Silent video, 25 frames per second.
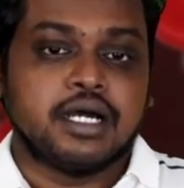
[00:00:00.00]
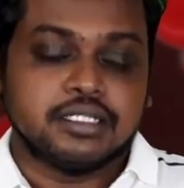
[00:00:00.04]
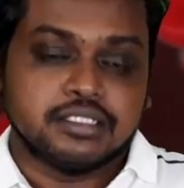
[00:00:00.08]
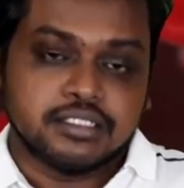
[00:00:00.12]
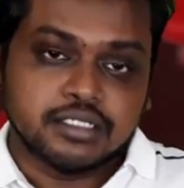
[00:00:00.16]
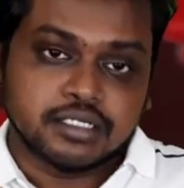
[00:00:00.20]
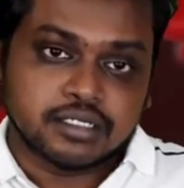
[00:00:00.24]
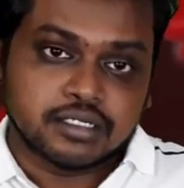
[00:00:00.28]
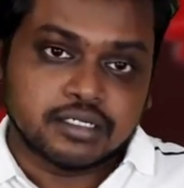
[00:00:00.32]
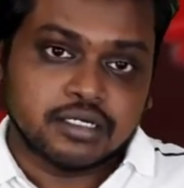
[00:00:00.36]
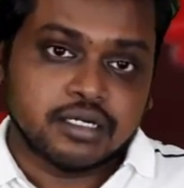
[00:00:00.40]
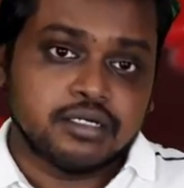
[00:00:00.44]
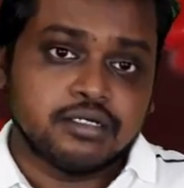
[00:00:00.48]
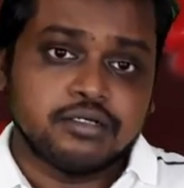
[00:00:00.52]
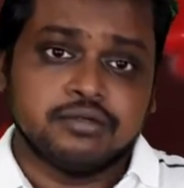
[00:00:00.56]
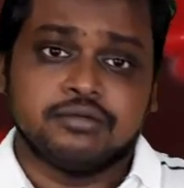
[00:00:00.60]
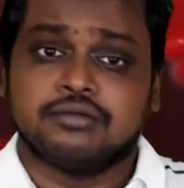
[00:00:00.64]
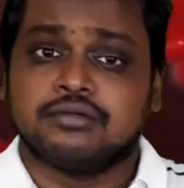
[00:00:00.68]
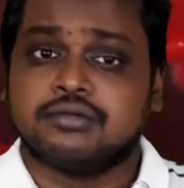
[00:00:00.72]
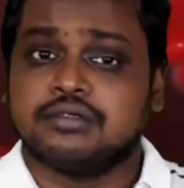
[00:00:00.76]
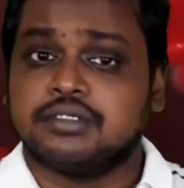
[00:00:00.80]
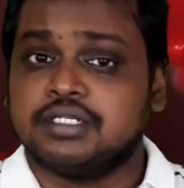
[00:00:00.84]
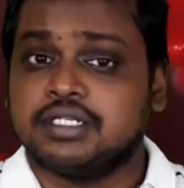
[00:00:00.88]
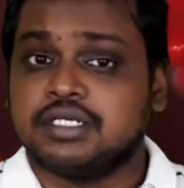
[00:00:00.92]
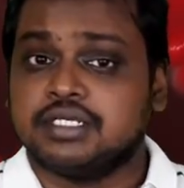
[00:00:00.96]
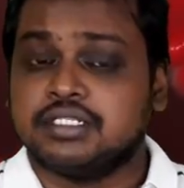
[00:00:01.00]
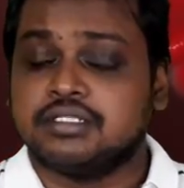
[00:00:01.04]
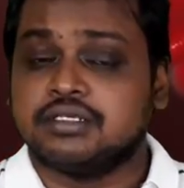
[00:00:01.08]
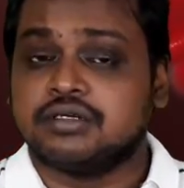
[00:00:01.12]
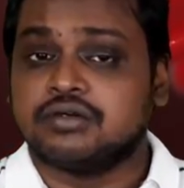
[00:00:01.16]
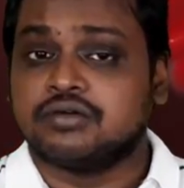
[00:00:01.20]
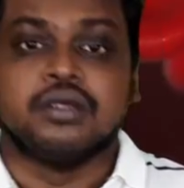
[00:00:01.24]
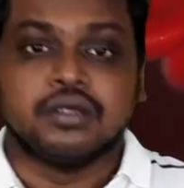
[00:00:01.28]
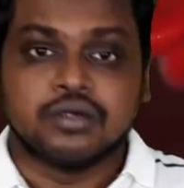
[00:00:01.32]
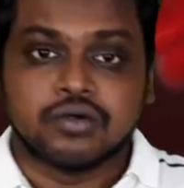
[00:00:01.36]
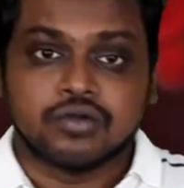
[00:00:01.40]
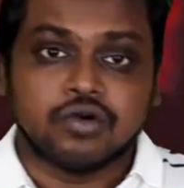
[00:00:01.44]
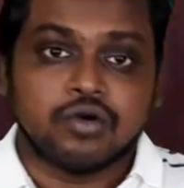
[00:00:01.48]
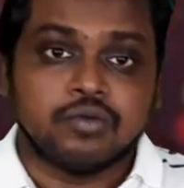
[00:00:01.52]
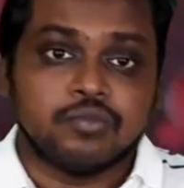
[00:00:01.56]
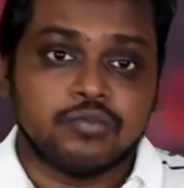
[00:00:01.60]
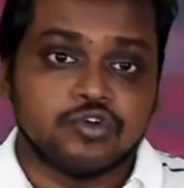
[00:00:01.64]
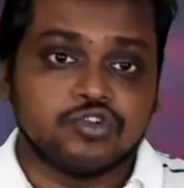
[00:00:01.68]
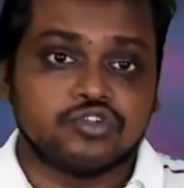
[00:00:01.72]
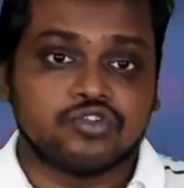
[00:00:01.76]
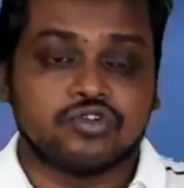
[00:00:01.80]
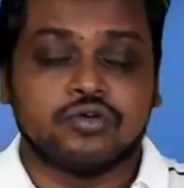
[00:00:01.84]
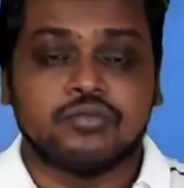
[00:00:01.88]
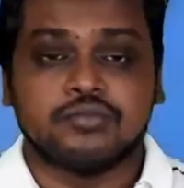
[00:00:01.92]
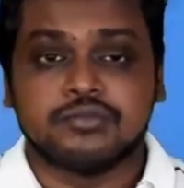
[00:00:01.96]
அந்த கருவுக்குள்ள அந்த
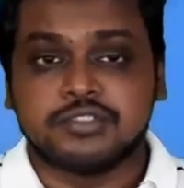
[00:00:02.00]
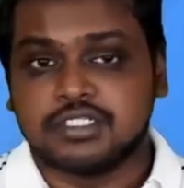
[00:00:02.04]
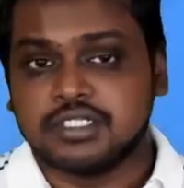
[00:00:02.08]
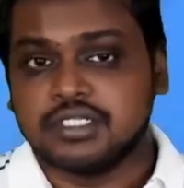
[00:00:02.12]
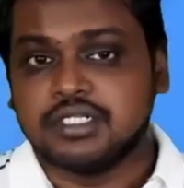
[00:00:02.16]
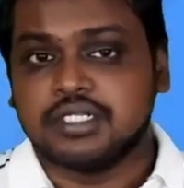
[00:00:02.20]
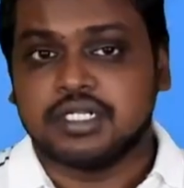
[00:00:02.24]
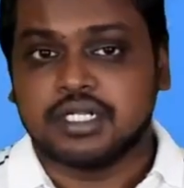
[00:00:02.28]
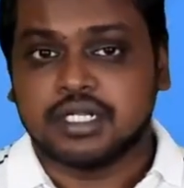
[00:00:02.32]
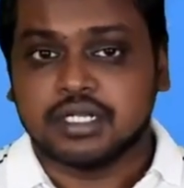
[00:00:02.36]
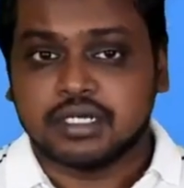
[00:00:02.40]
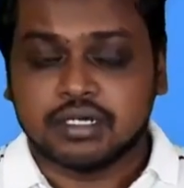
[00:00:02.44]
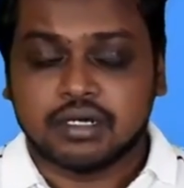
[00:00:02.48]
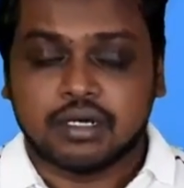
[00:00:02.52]
குரோமோசோம்ஸுன்ற